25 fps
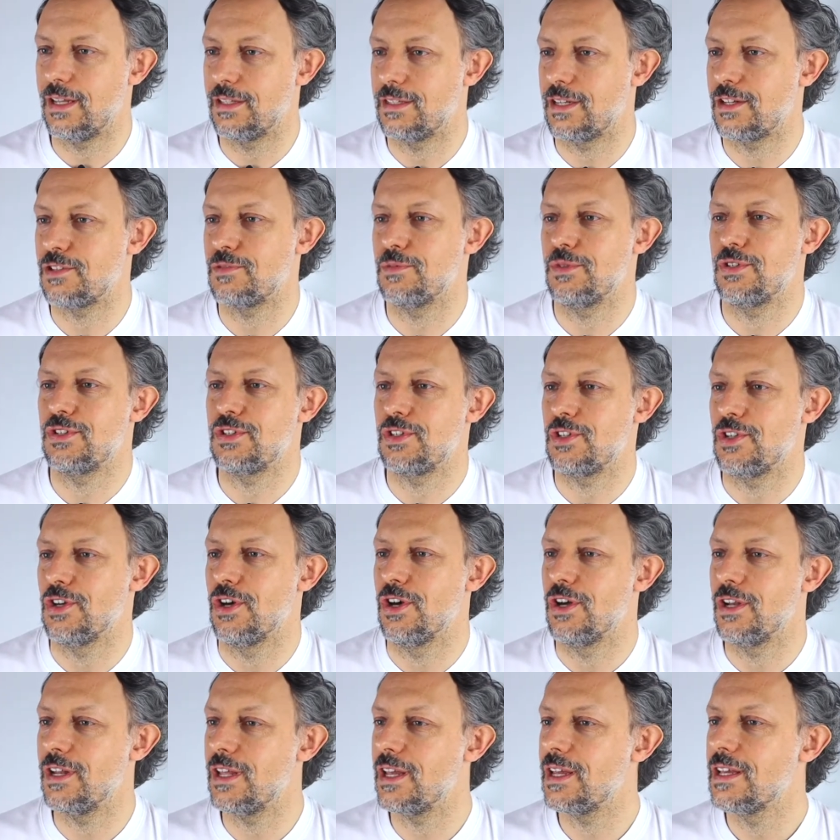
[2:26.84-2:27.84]
della
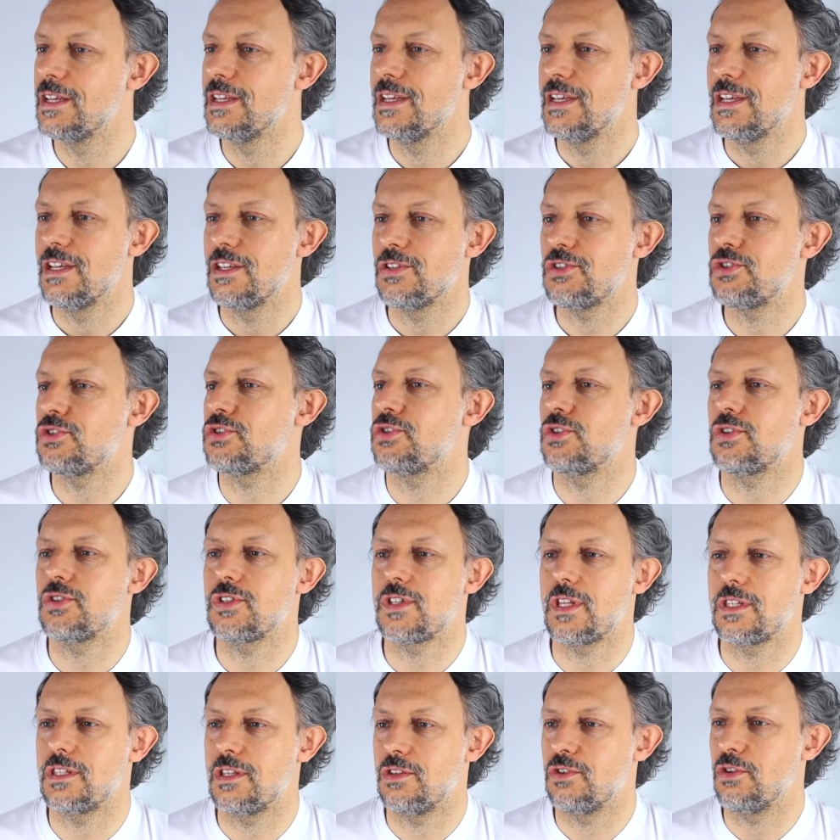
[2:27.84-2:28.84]
trasmissione ci
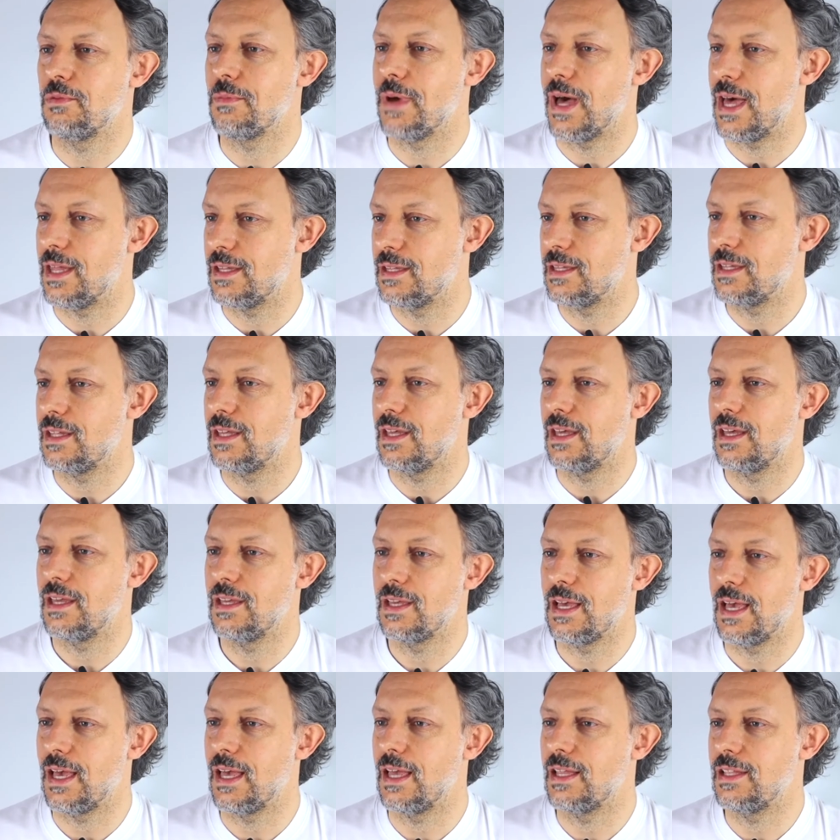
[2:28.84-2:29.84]
sono state
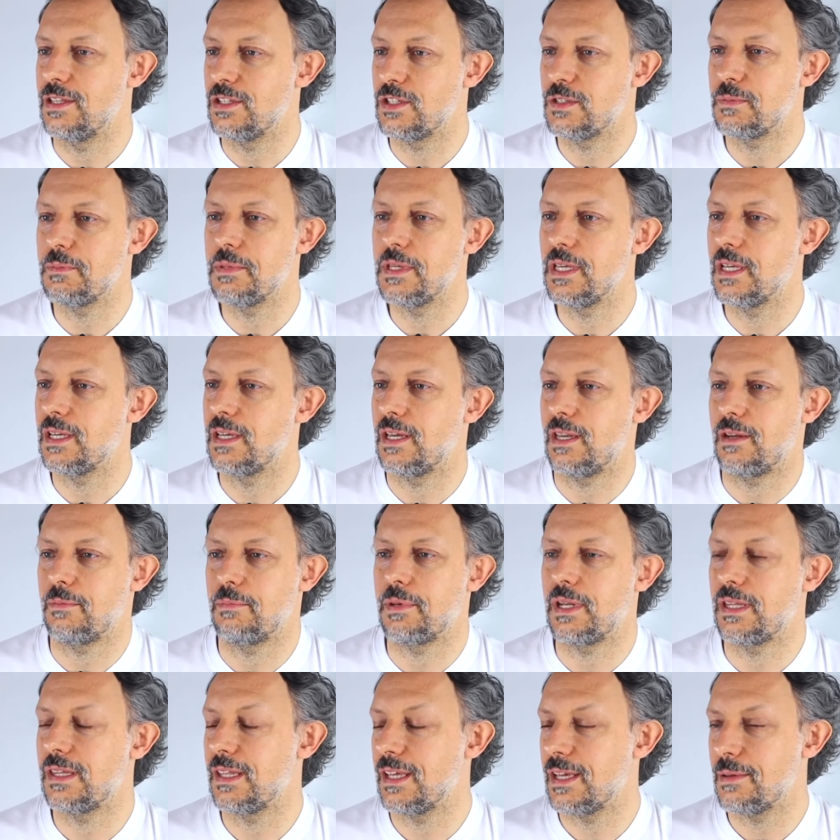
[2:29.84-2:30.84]
domande agli
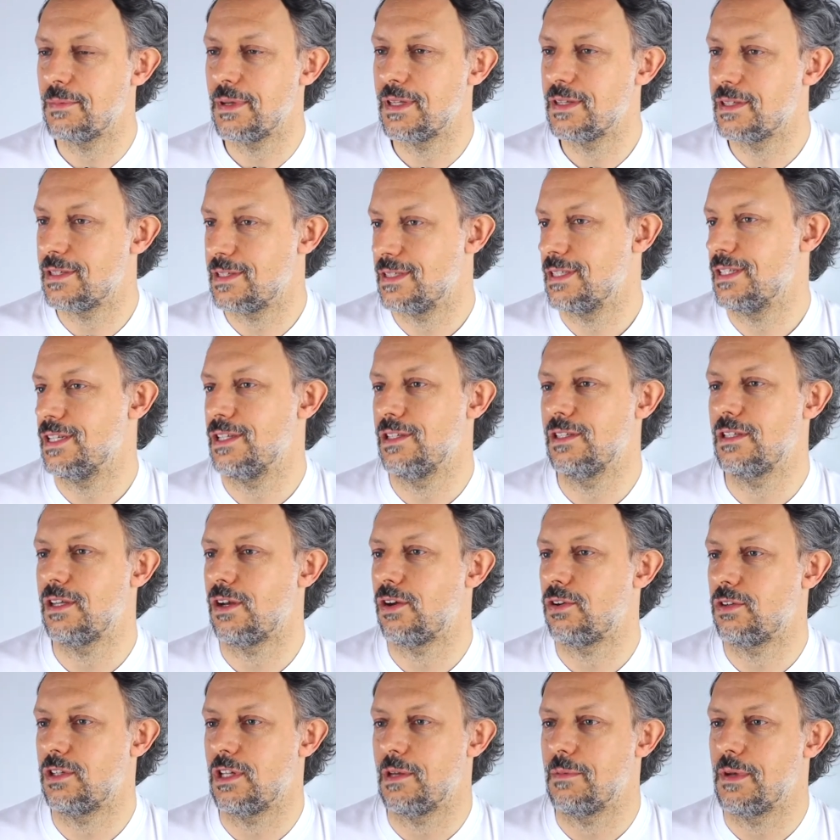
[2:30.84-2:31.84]
speaker praticamente
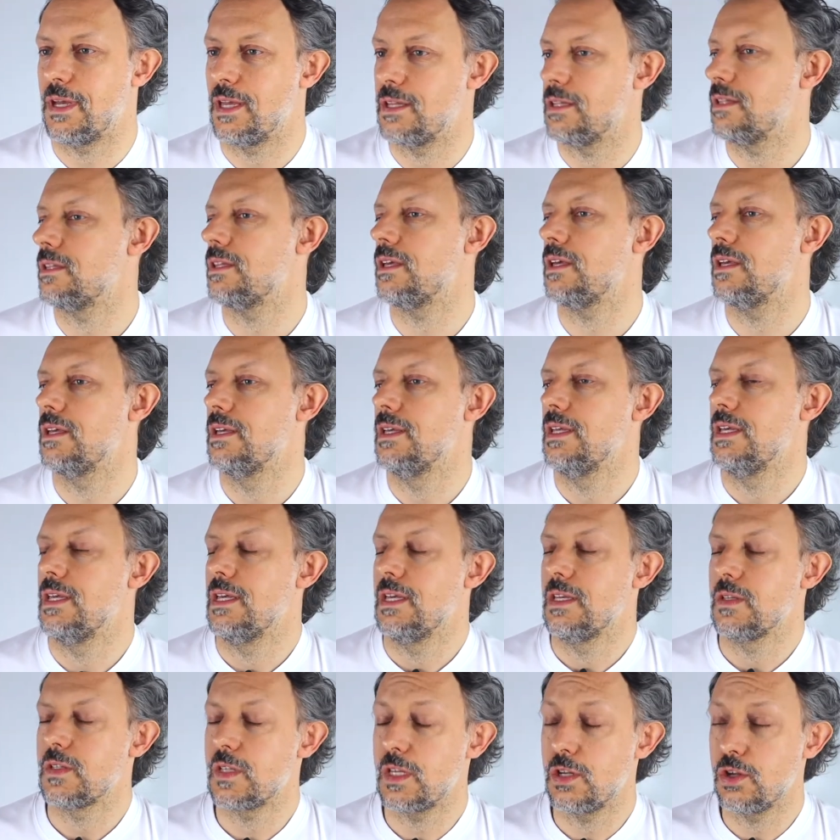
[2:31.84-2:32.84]

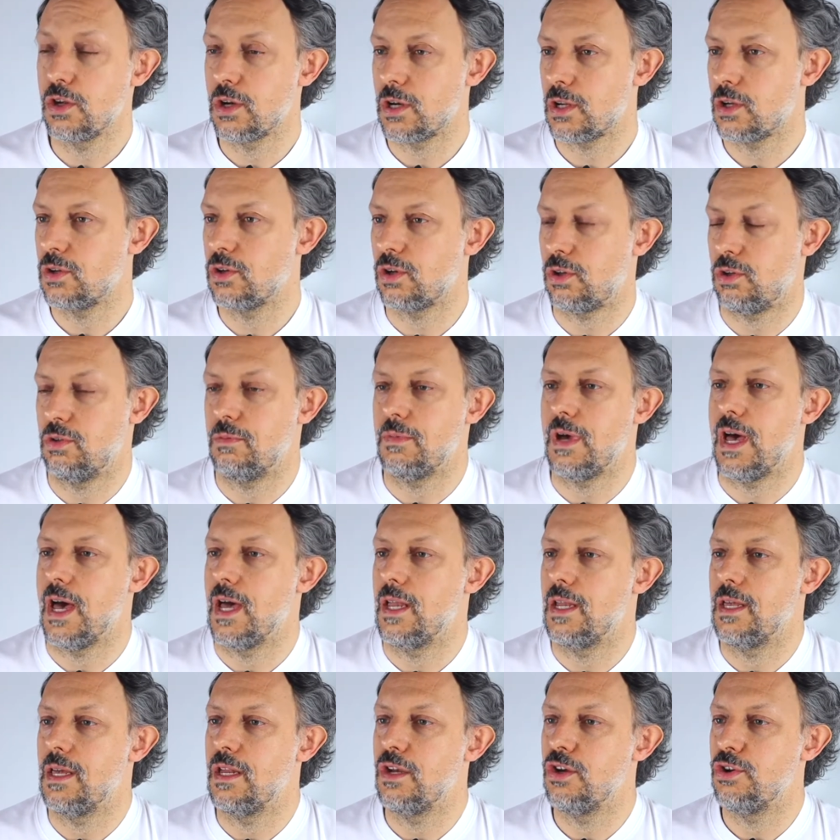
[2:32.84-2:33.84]
ininterrottamente se non ricordo
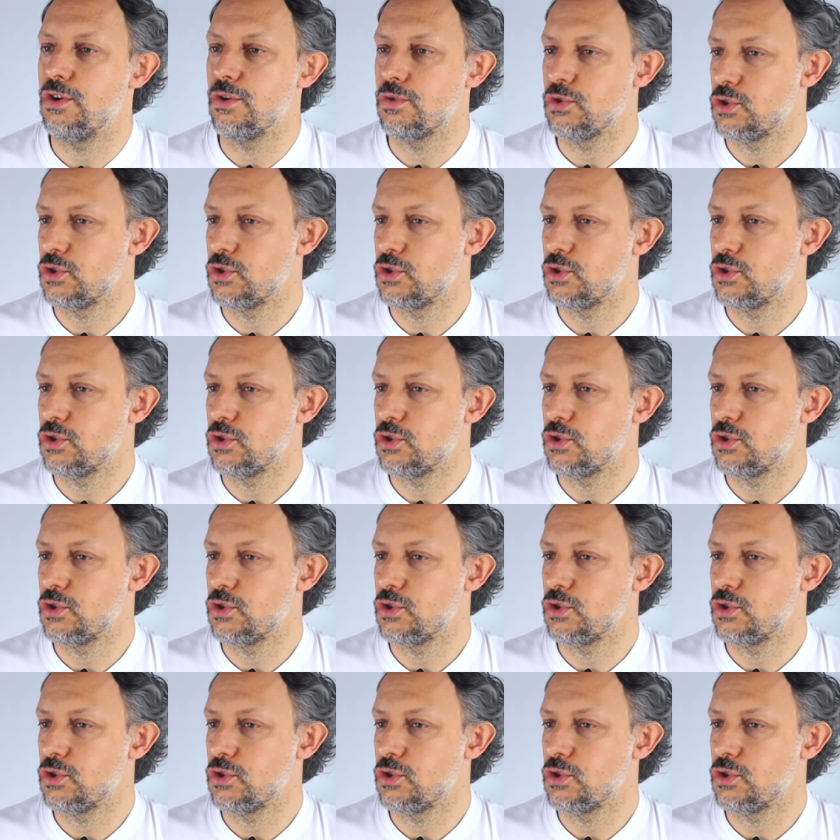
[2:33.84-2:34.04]
male,